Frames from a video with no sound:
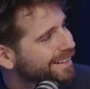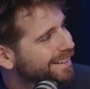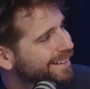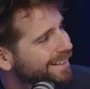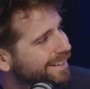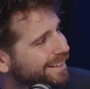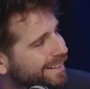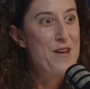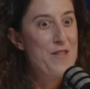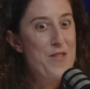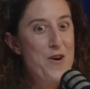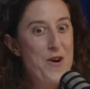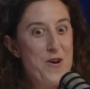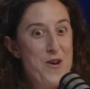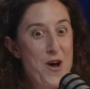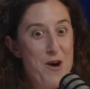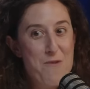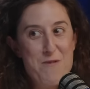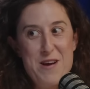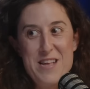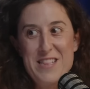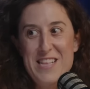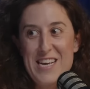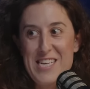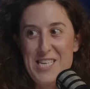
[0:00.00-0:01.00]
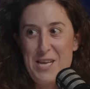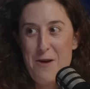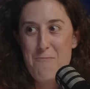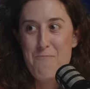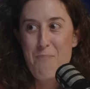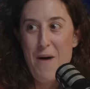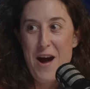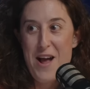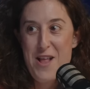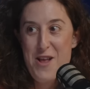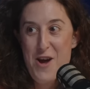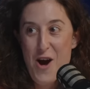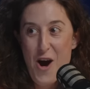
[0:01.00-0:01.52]
yo diciendo, ¡Novita es
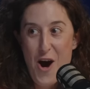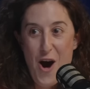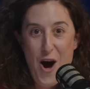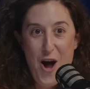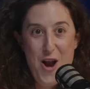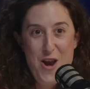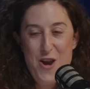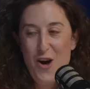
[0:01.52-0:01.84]
español!